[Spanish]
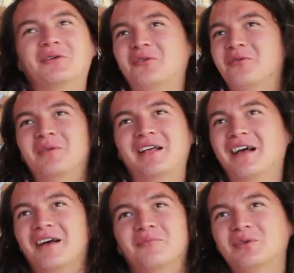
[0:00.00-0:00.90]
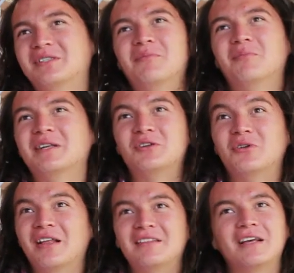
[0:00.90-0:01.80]
económica pues
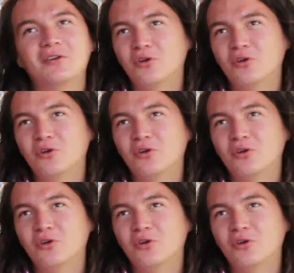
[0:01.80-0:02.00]
impresionante,